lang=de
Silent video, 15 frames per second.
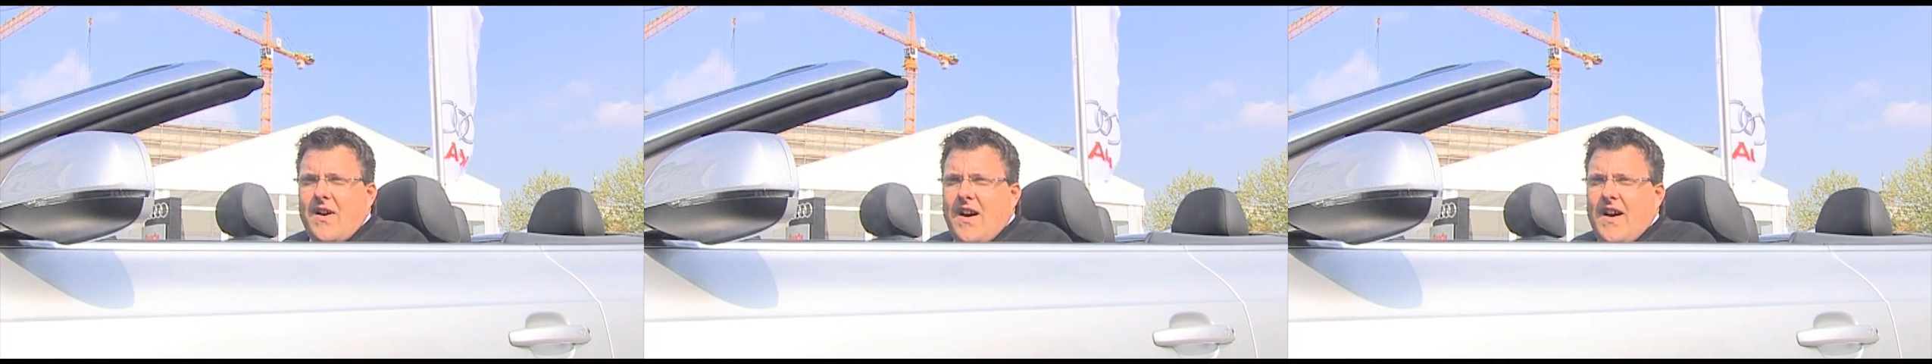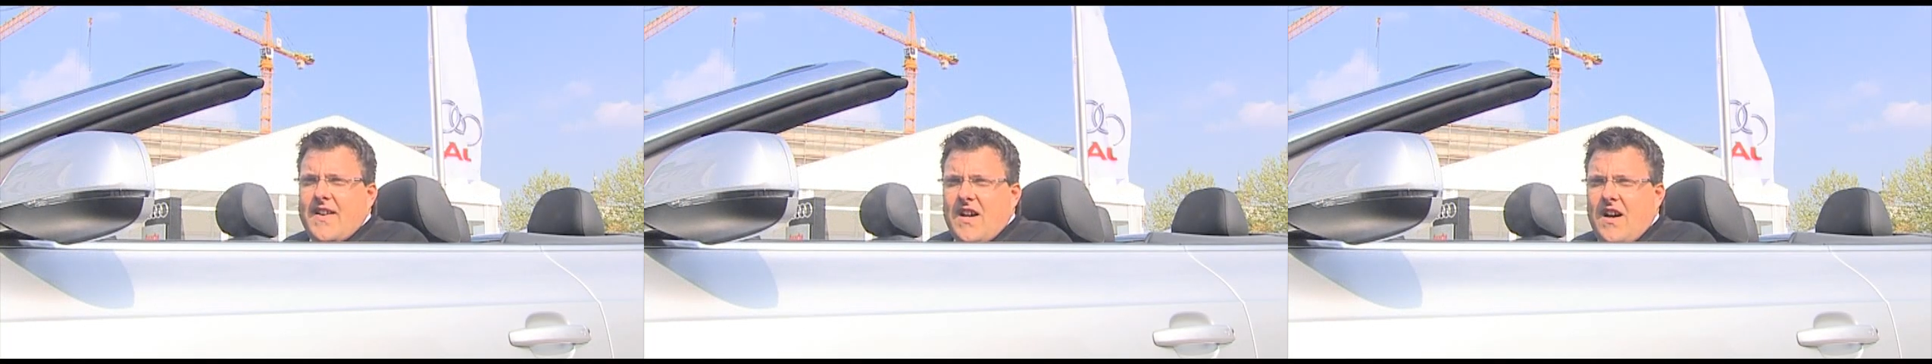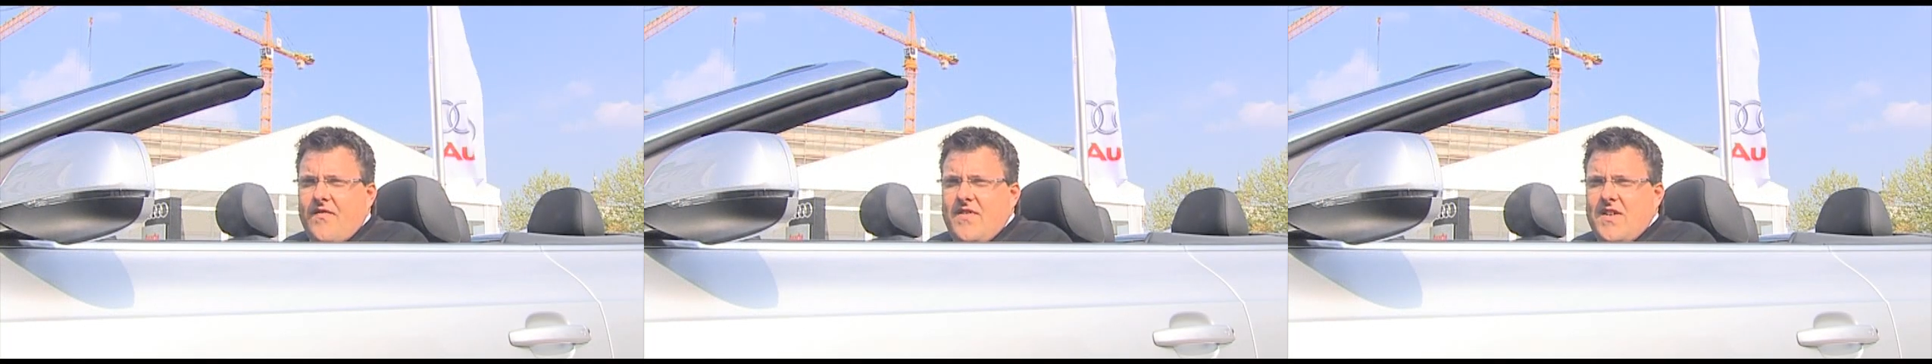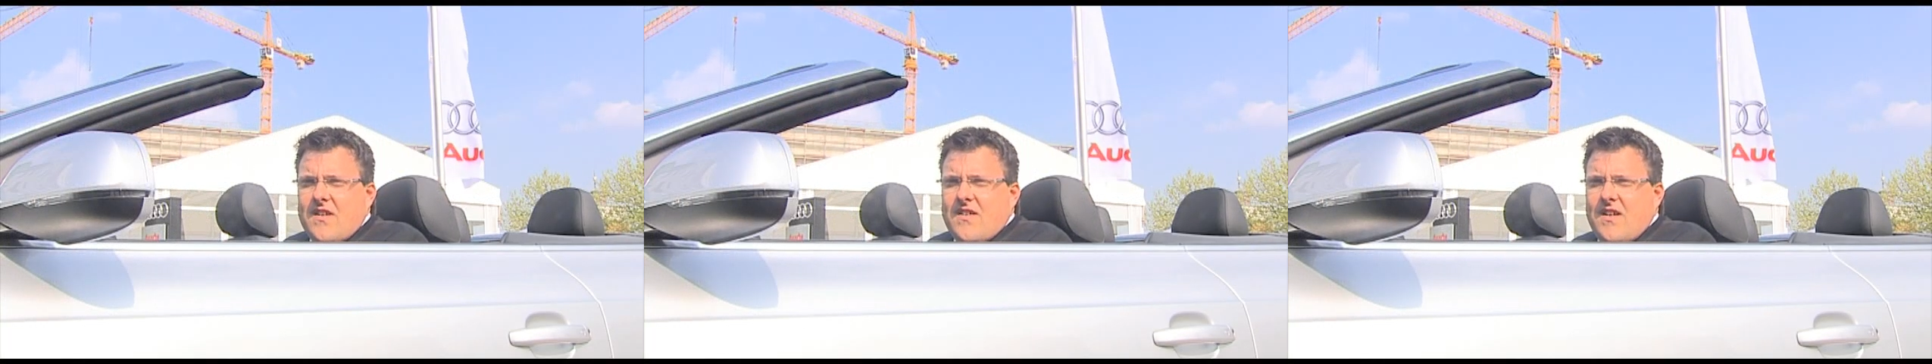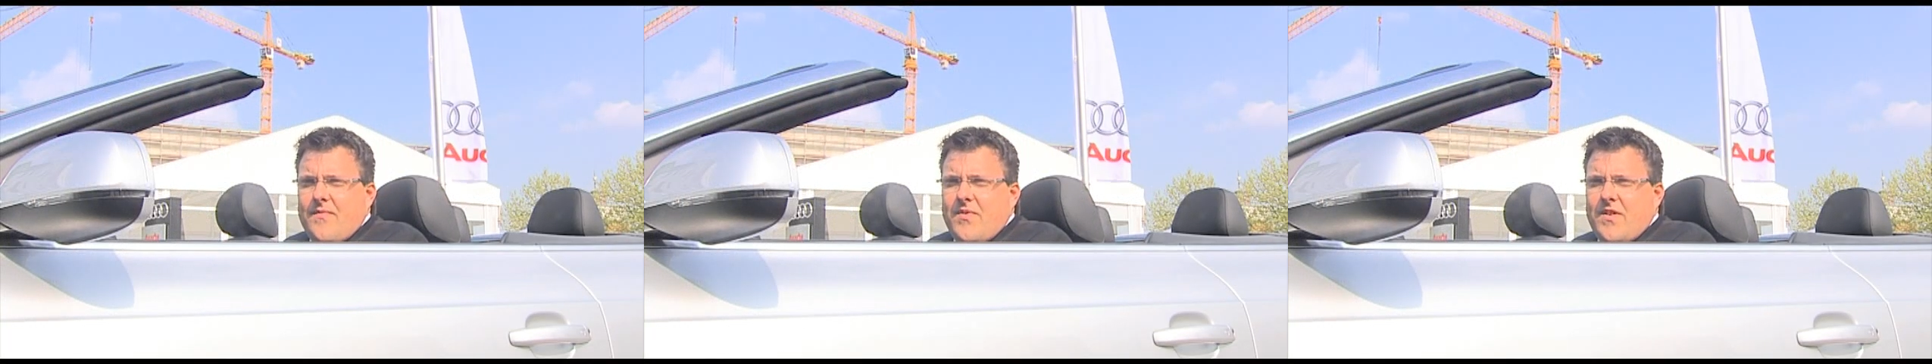Bereich A4
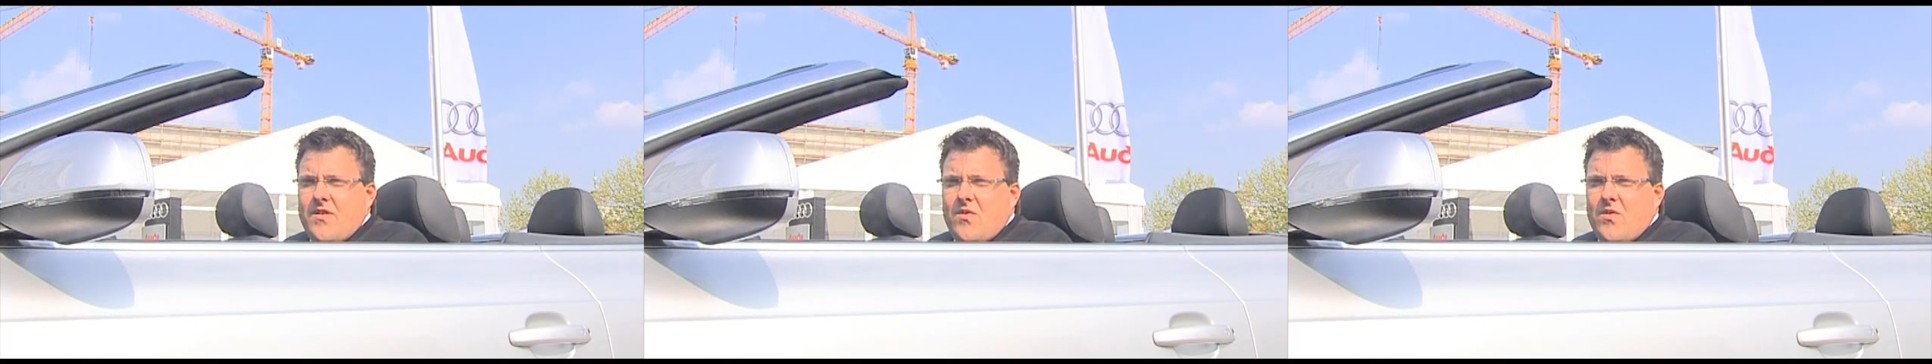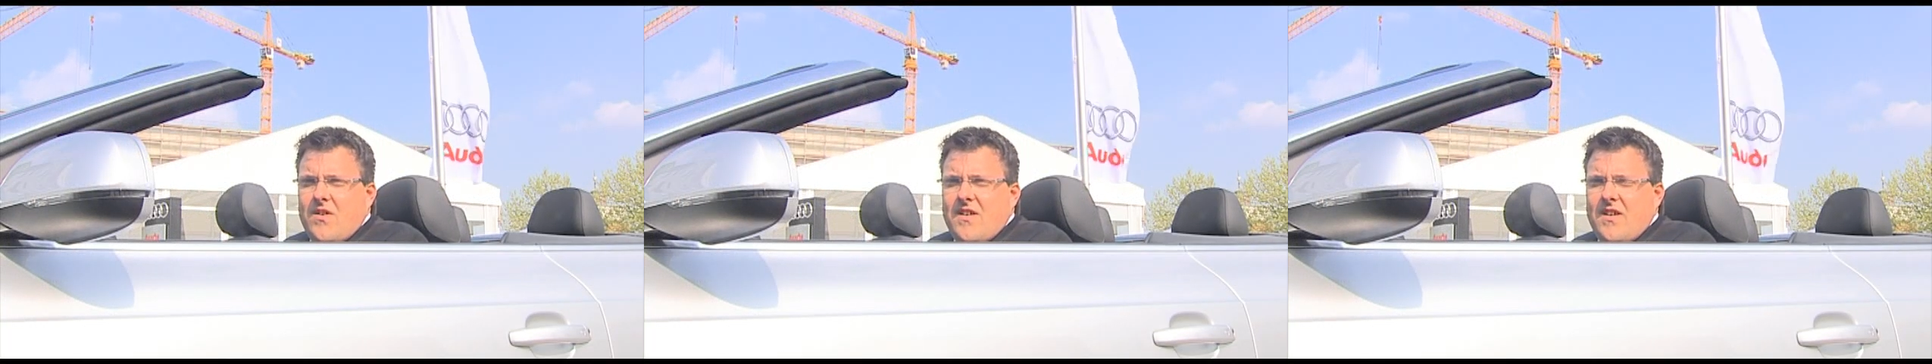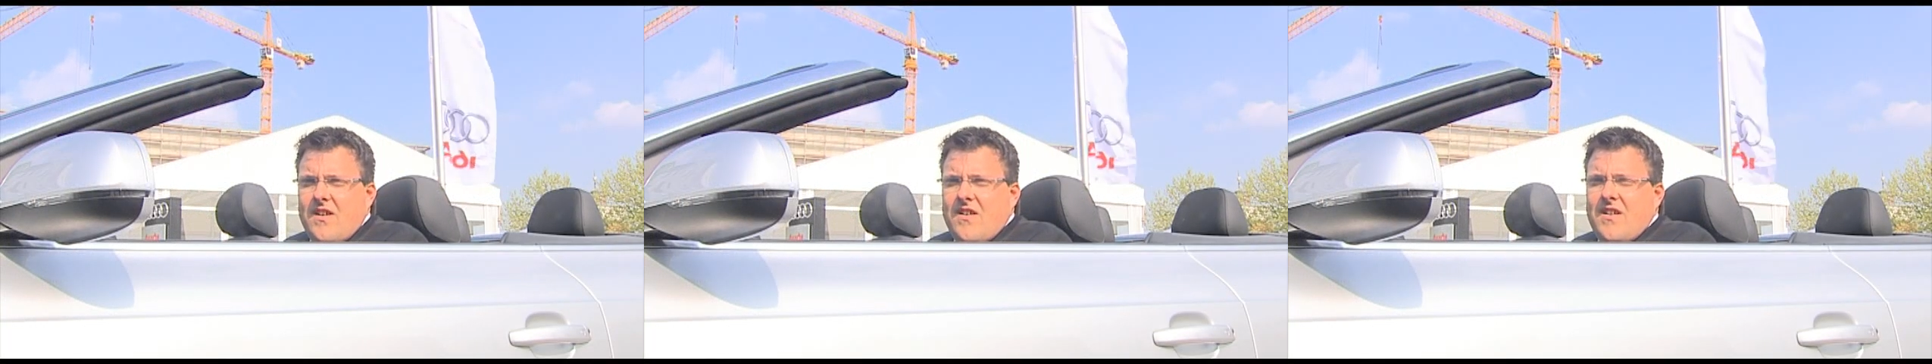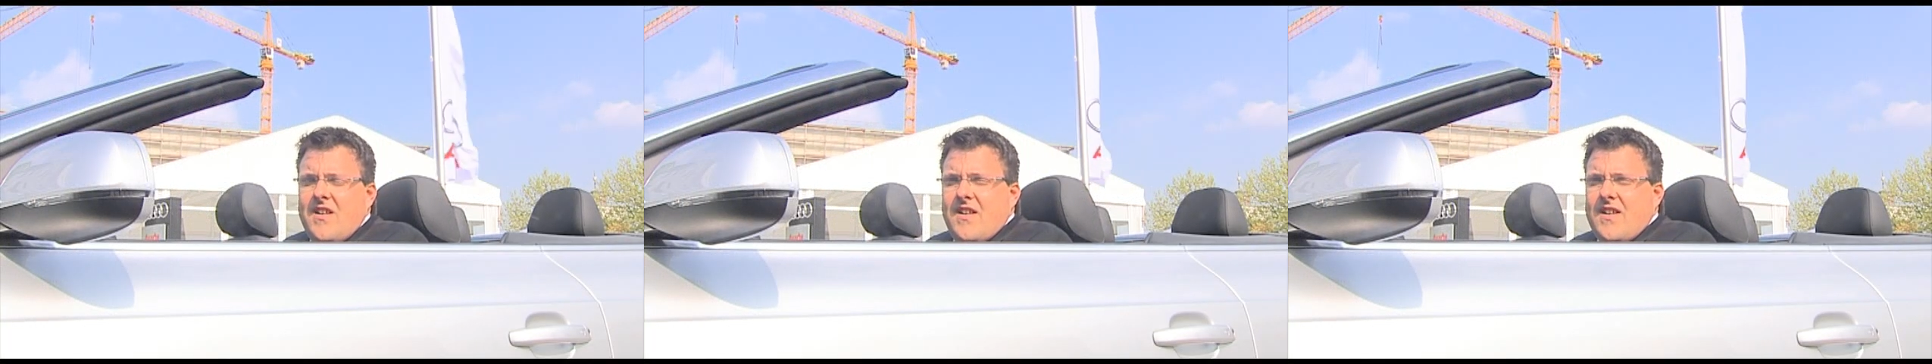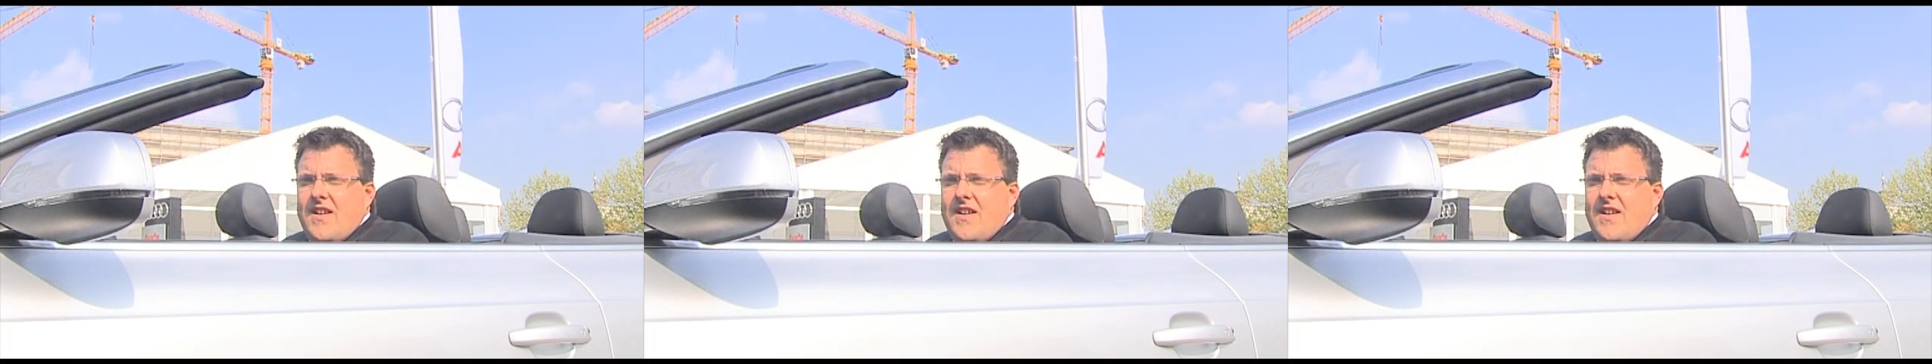Cabrio, ja,